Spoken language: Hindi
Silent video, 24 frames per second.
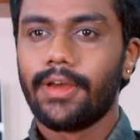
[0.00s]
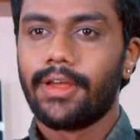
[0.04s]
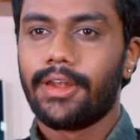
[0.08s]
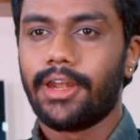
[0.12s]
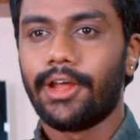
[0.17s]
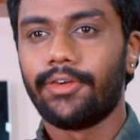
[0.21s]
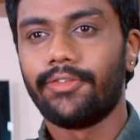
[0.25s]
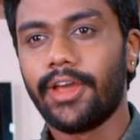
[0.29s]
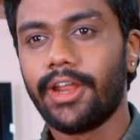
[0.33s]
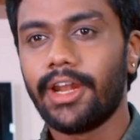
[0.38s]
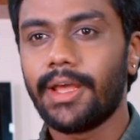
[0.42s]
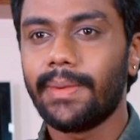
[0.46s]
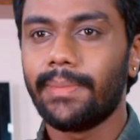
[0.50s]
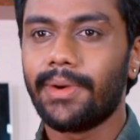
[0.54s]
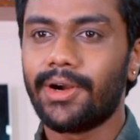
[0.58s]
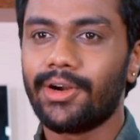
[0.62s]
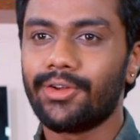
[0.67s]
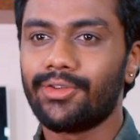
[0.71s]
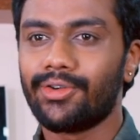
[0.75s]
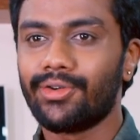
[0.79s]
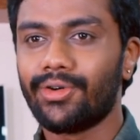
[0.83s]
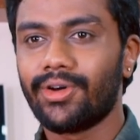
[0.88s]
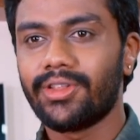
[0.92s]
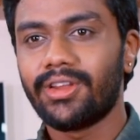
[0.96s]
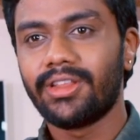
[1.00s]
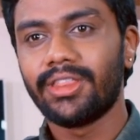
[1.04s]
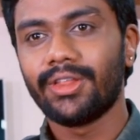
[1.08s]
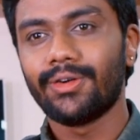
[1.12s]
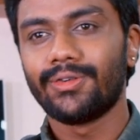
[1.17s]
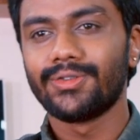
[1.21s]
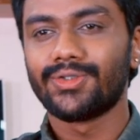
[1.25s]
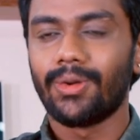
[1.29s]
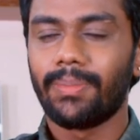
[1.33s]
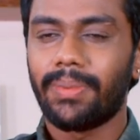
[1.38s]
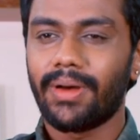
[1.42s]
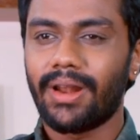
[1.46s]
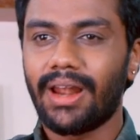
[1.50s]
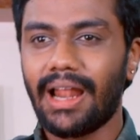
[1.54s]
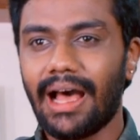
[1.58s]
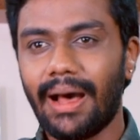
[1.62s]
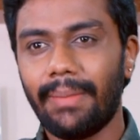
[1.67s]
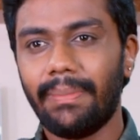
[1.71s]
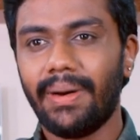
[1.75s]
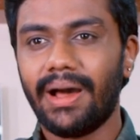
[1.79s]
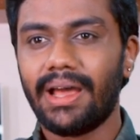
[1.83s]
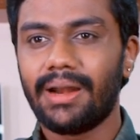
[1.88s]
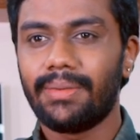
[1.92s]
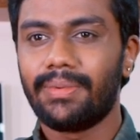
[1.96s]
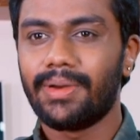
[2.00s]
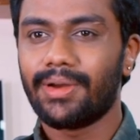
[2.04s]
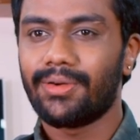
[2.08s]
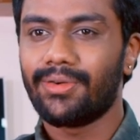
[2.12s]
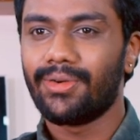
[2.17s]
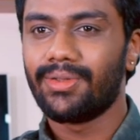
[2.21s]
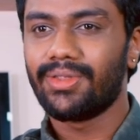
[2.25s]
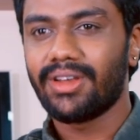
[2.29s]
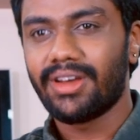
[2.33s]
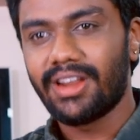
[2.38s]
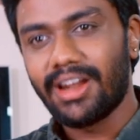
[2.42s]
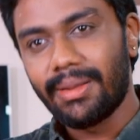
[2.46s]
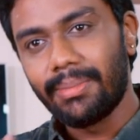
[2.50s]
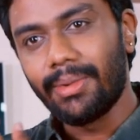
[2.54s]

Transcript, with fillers: इंसान कोई भी काम करे लेकिन अपने फायदे के लिए ऐसा